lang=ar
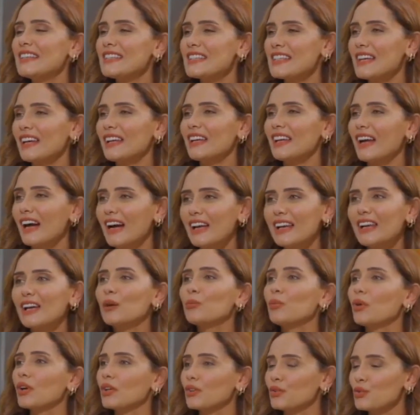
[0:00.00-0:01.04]
نسال
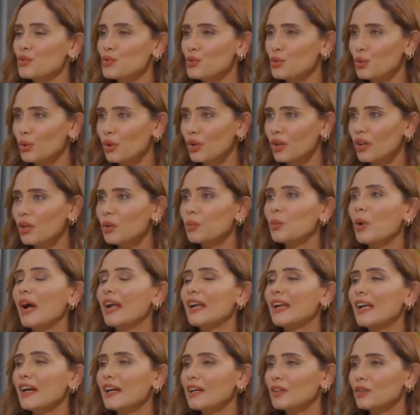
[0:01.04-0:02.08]
على مرض السكر
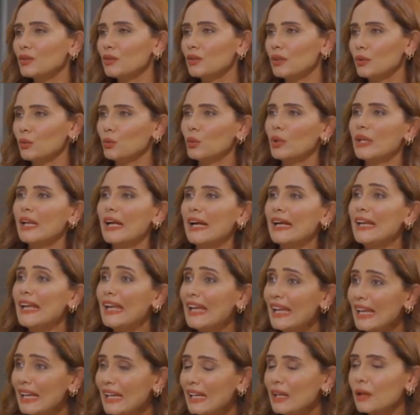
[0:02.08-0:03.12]
وعلاج
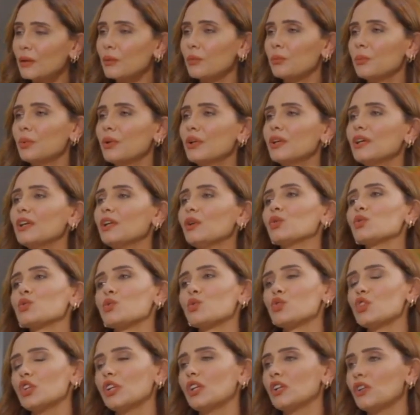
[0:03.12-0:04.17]
والعلاج
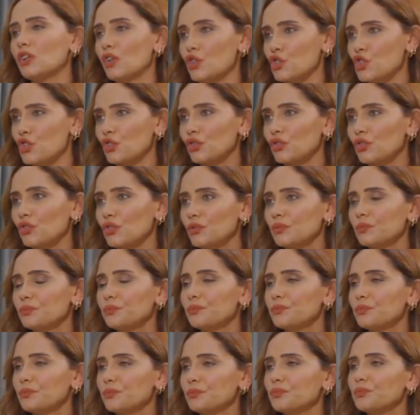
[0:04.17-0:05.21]
بالاكسجين النشط
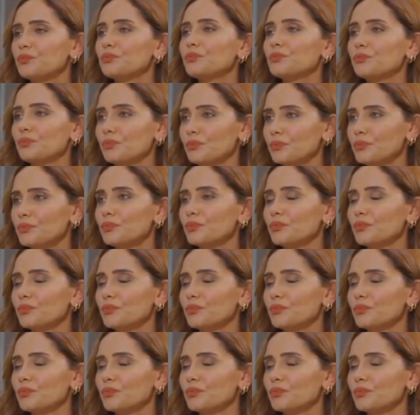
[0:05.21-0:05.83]
تمام الحقيقه ده